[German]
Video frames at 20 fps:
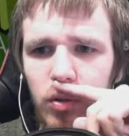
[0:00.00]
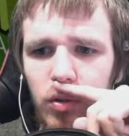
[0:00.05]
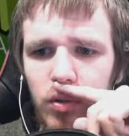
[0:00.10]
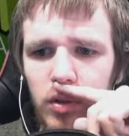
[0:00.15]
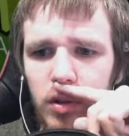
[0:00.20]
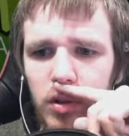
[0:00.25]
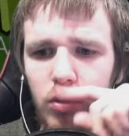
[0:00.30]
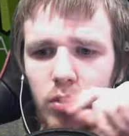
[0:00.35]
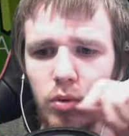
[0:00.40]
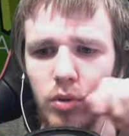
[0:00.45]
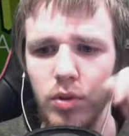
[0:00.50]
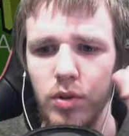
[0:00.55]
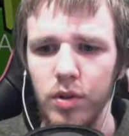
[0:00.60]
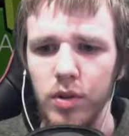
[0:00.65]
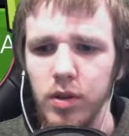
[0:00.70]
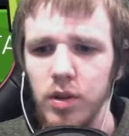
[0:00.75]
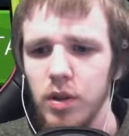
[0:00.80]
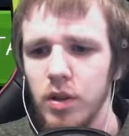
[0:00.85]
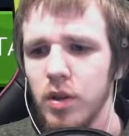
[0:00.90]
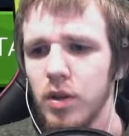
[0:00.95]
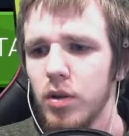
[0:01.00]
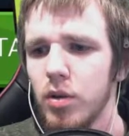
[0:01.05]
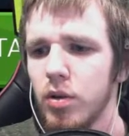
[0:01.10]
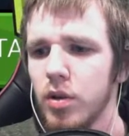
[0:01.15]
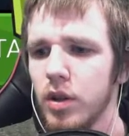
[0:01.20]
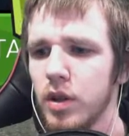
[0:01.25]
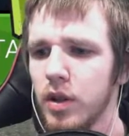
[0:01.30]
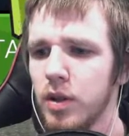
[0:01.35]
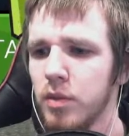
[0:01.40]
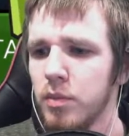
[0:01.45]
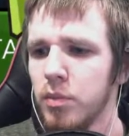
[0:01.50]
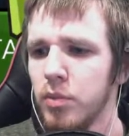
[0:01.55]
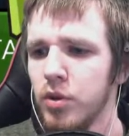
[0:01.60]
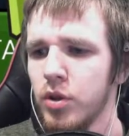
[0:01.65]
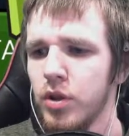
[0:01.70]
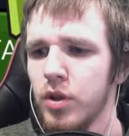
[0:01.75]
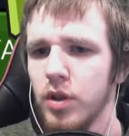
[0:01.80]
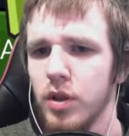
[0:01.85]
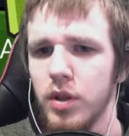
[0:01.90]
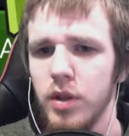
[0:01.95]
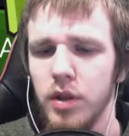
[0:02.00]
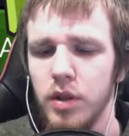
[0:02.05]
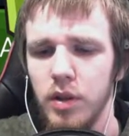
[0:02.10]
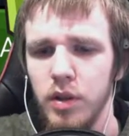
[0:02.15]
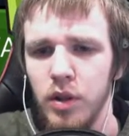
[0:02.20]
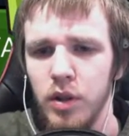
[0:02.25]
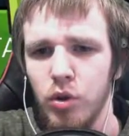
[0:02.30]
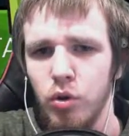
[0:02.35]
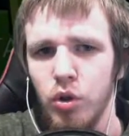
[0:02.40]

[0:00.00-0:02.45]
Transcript: Untergrund. Okay, dann müsste das nicht